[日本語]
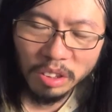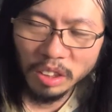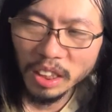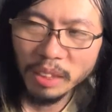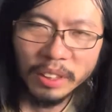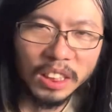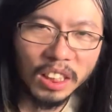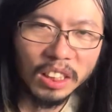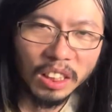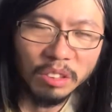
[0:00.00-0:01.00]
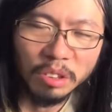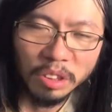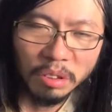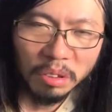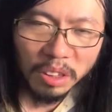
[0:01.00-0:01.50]
ネタバレ全開の
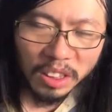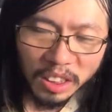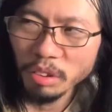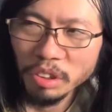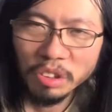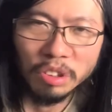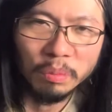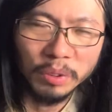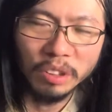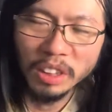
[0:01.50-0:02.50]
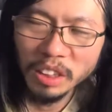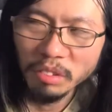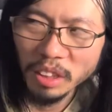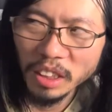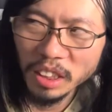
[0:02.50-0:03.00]
追告ですね。94分の内
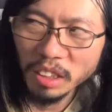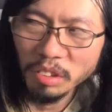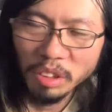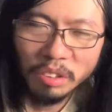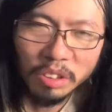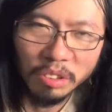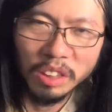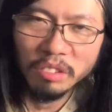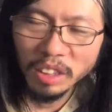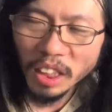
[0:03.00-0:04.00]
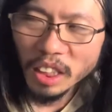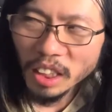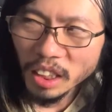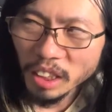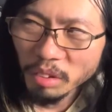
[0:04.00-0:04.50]
容なんですけど、それを2分で
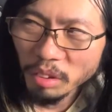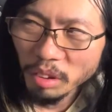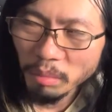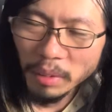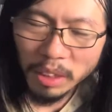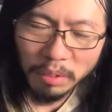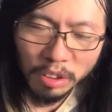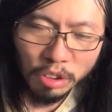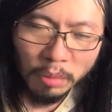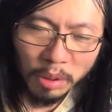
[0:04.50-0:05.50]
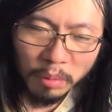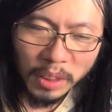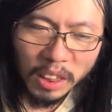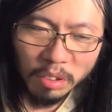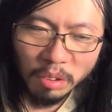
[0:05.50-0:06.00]
キュッとまとめ
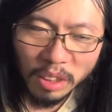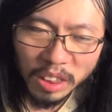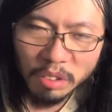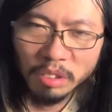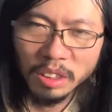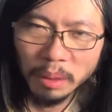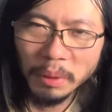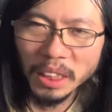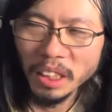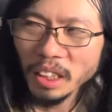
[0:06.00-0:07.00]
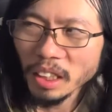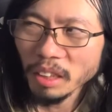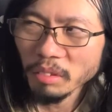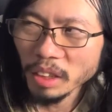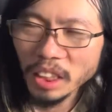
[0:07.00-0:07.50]
てラスト寸前まで
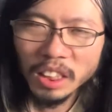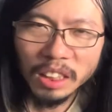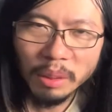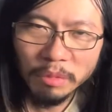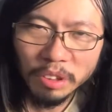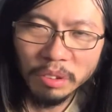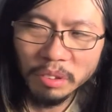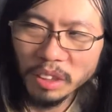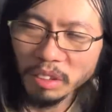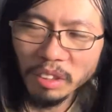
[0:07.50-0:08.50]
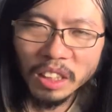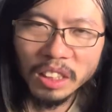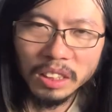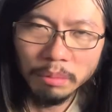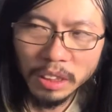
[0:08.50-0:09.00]
描いたものを流
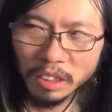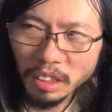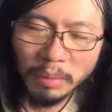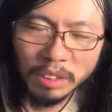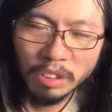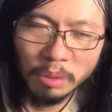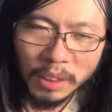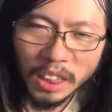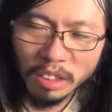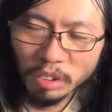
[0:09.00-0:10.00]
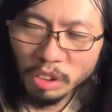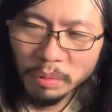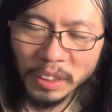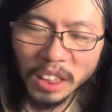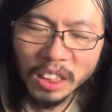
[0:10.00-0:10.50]
します。それを見て興
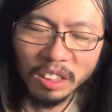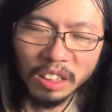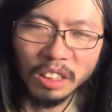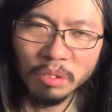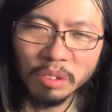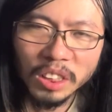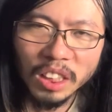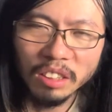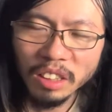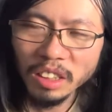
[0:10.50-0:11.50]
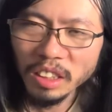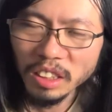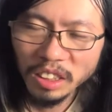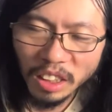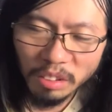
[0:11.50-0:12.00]
味がある方やお時間ある方は
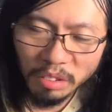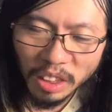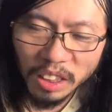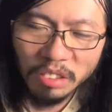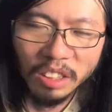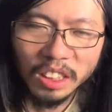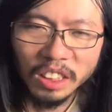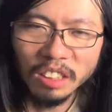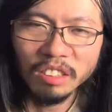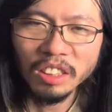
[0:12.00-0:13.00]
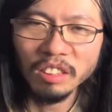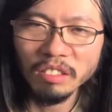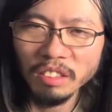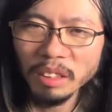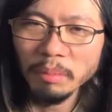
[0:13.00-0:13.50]
ですね、概要欄にリンク貼って
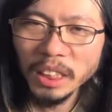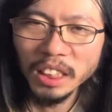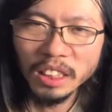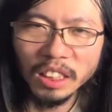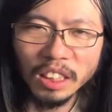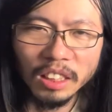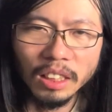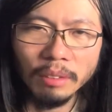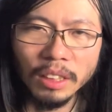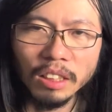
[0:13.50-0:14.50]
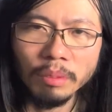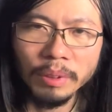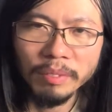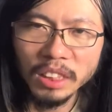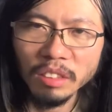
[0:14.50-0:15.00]
るので見に行っていただければなと
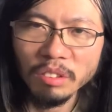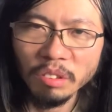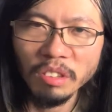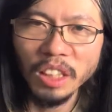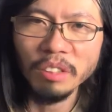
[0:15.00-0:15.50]
思います。ということで